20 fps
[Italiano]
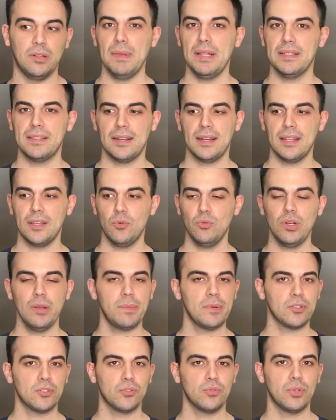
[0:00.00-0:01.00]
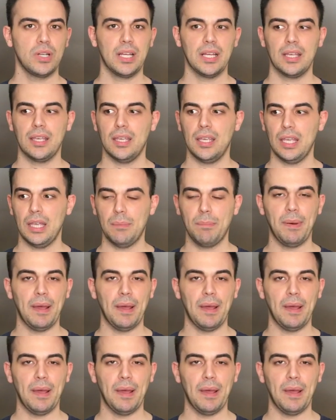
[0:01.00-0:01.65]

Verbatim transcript: mentre una persona che